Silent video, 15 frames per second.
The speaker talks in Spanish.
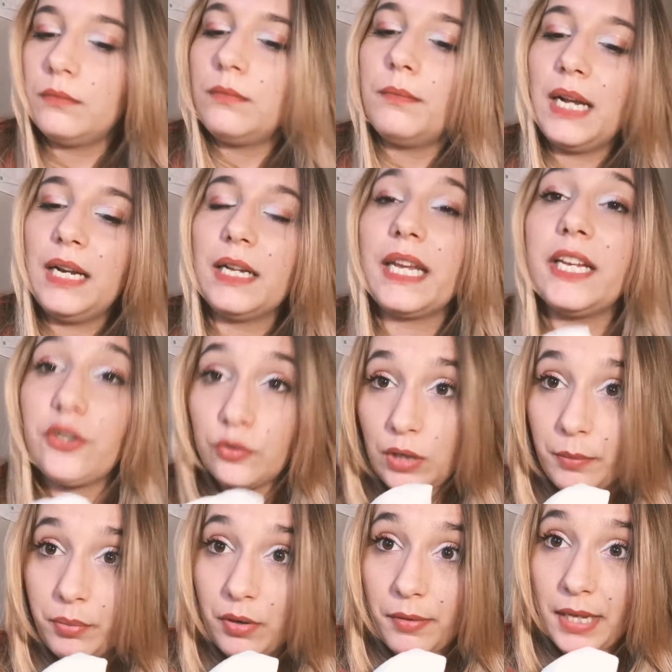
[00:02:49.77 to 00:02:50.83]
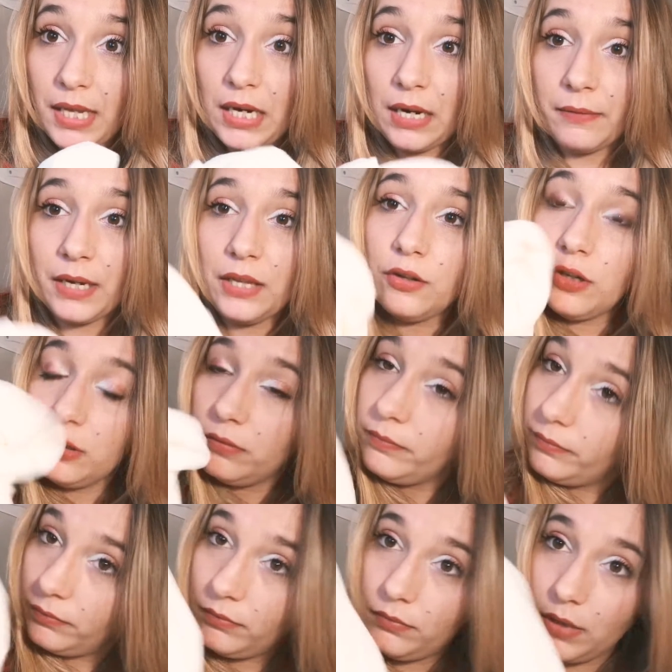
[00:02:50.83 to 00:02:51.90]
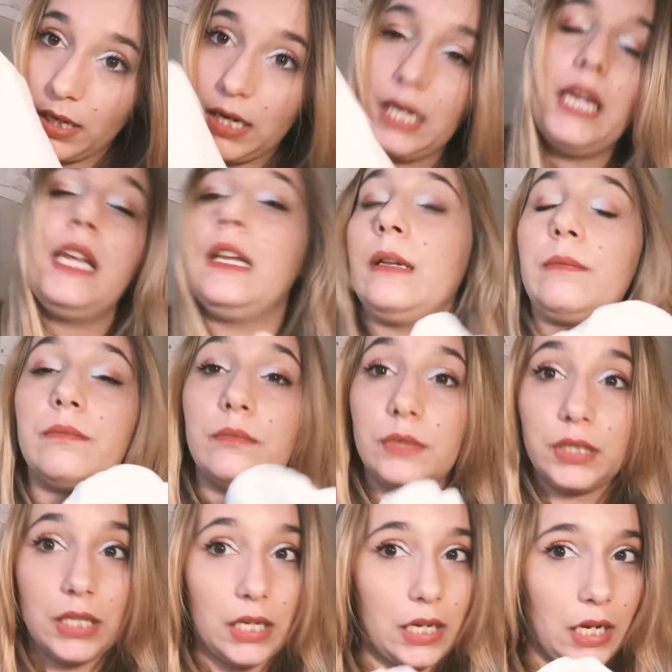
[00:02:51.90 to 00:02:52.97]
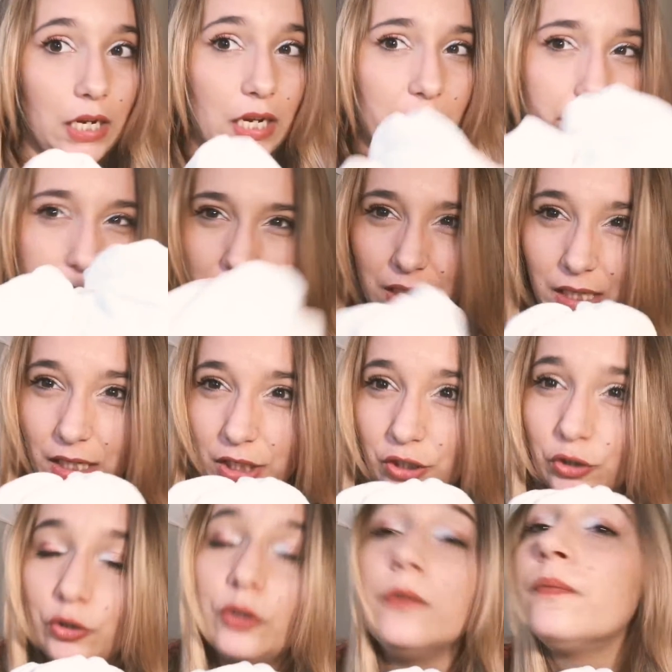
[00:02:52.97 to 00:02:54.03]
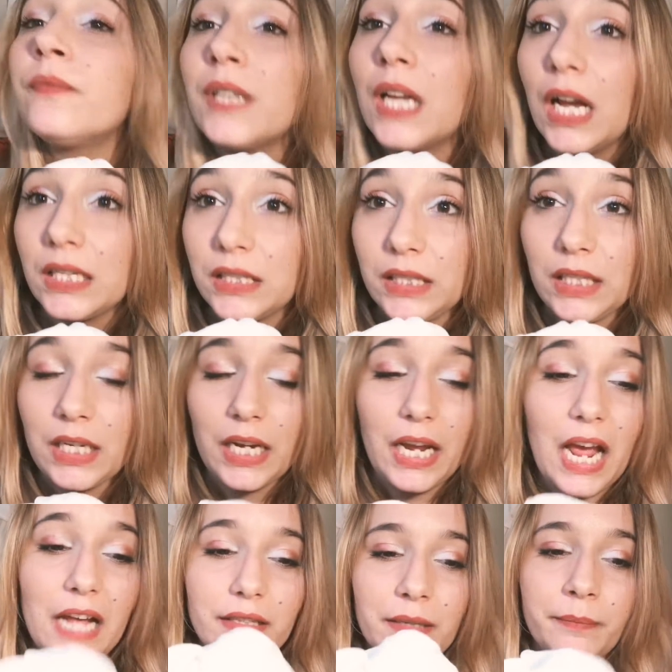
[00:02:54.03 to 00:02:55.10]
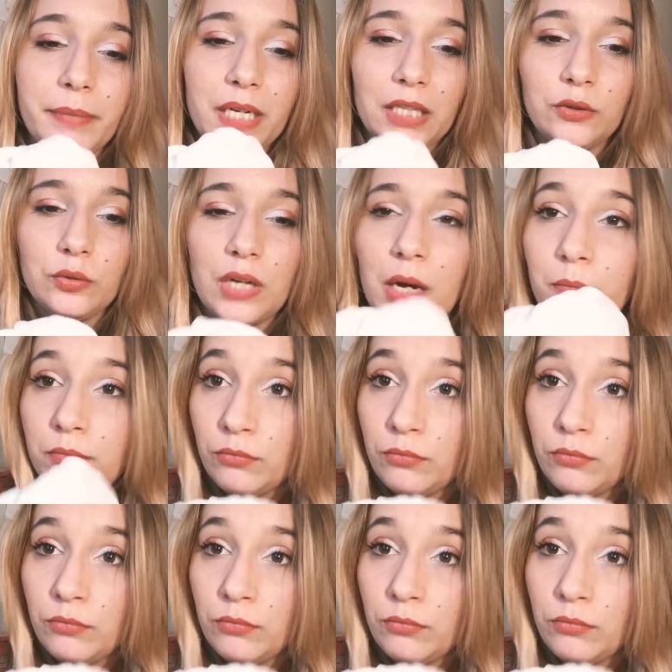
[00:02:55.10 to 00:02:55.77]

¿Vale? Que he hecho una prueba de lavado y sé que pasa esto. Así que a temperatura